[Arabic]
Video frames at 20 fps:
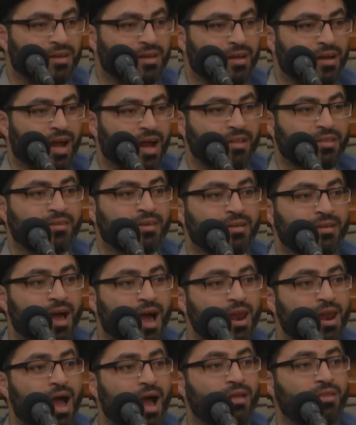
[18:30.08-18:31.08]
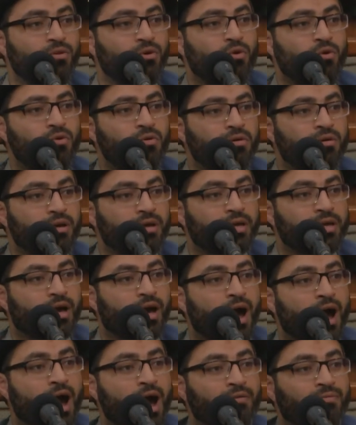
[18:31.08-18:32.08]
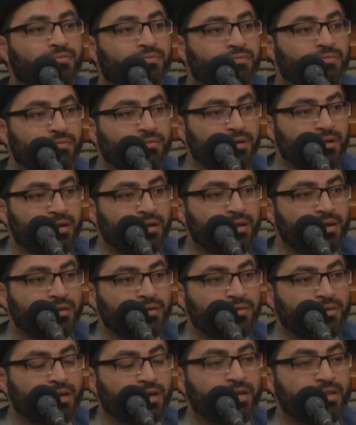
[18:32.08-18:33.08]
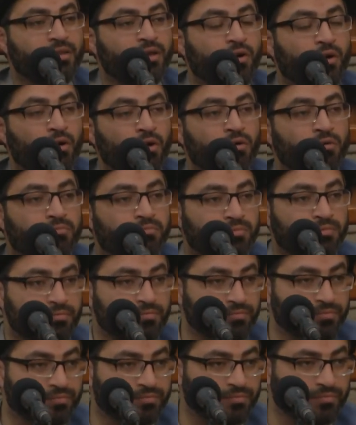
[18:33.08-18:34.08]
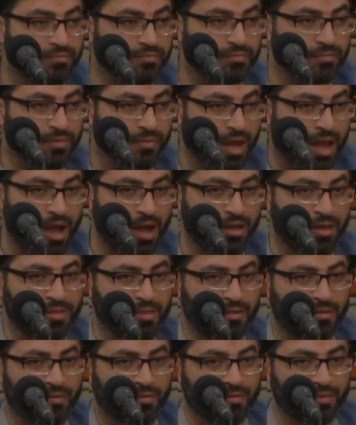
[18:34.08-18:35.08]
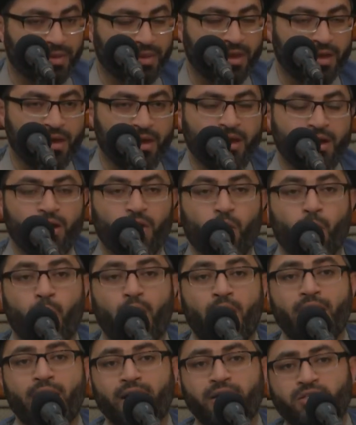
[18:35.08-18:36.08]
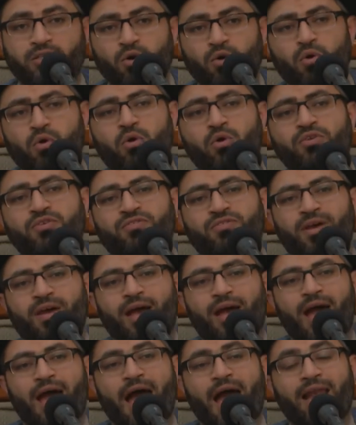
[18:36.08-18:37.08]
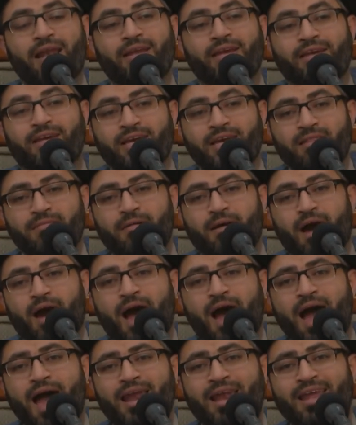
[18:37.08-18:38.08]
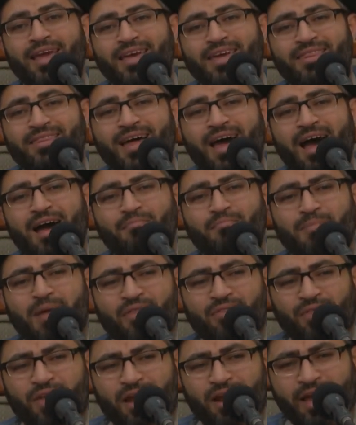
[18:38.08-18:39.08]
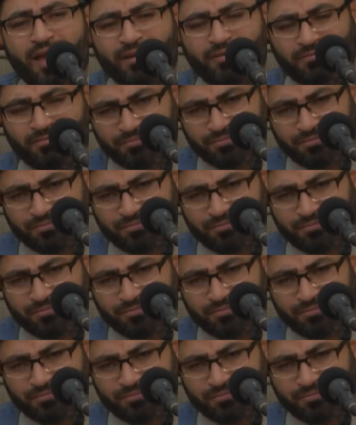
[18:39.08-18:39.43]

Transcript: حتى نال عدو يخاف يصير عنده رعب لاحظ ويجوز الكذب قال إذا مثلا